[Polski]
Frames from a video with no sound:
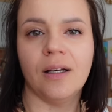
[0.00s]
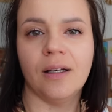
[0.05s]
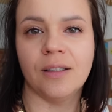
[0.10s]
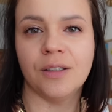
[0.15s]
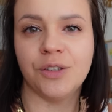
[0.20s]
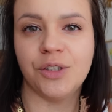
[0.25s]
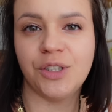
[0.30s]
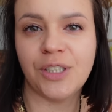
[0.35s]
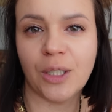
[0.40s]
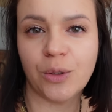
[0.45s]

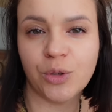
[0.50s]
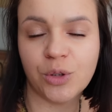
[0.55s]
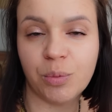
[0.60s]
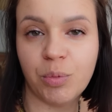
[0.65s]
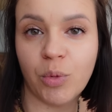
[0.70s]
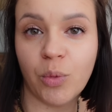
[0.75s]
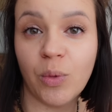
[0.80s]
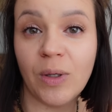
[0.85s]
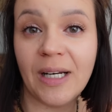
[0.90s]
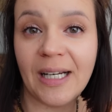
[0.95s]
E, dzisiaj już
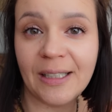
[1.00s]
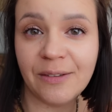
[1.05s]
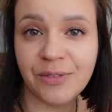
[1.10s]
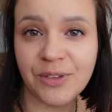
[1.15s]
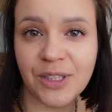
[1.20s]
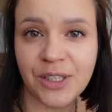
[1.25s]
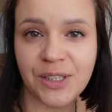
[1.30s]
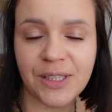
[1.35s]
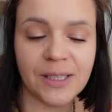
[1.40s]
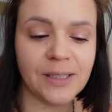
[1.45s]
był
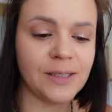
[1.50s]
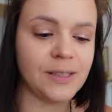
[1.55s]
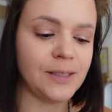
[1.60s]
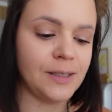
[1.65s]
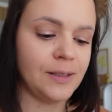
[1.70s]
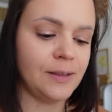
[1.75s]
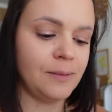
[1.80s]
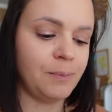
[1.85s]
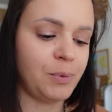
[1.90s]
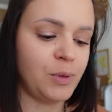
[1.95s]
live
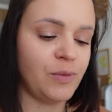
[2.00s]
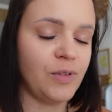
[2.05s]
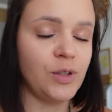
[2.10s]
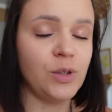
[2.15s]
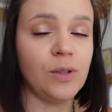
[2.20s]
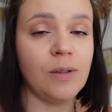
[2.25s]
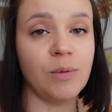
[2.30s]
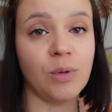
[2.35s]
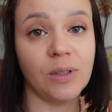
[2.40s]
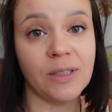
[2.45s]
dziecięcy,
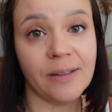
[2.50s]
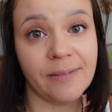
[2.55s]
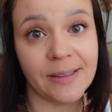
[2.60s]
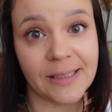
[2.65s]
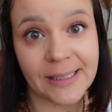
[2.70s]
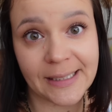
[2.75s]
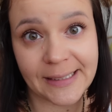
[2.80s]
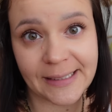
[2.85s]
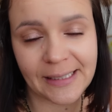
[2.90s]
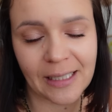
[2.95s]
prowadziłam go
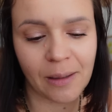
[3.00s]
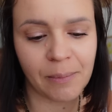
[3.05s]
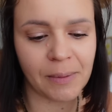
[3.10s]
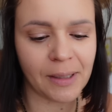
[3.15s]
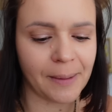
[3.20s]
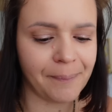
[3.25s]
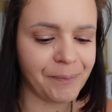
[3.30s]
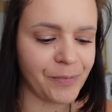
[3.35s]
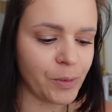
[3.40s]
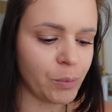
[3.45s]
nawet
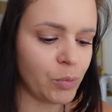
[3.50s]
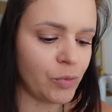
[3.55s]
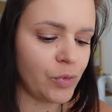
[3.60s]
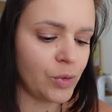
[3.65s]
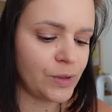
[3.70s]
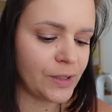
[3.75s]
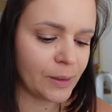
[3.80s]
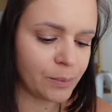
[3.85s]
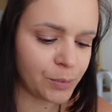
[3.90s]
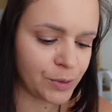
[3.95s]
sama, bo
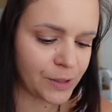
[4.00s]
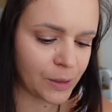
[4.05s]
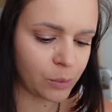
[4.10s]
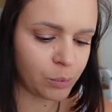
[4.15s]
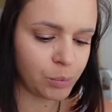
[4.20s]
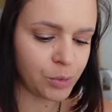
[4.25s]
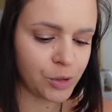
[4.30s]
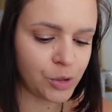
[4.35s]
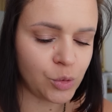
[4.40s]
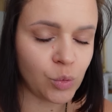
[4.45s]
Wojtek
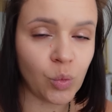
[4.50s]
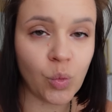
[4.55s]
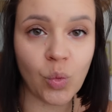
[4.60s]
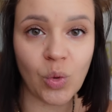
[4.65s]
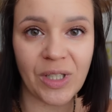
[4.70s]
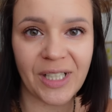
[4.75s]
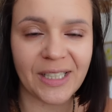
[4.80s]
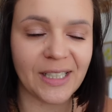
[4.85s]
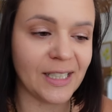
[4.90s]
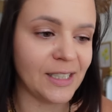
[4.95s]
musiał być
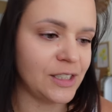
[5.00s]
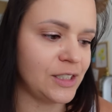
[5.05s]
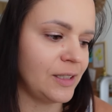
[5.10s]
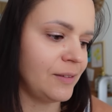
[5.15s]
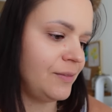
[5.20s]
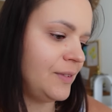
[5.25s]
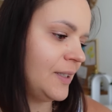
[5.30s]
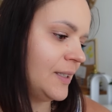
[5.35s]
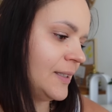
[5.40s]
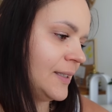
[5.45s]
u
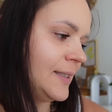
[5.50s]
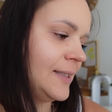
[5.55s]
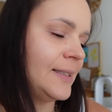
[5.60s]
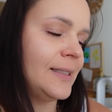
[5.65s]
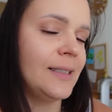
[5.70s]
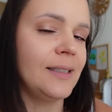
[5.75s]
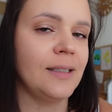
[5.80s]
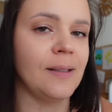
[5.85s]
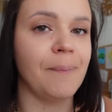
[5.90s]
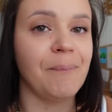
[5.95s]
lekarza,
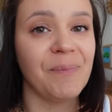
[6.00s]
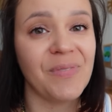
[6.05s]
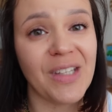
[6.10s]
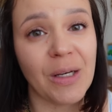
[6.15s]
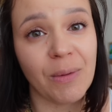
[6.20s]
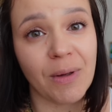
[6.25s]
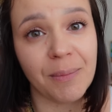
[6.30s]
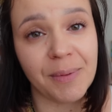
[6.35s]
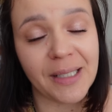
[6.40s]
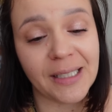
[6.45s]
więc e,
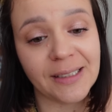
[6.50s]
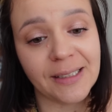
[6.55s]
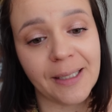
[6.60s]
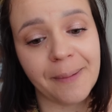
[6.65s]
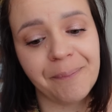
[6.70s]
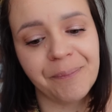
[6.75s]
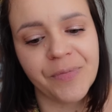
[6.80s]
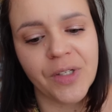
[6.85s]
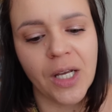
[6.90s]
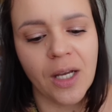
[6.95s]
dałam radę.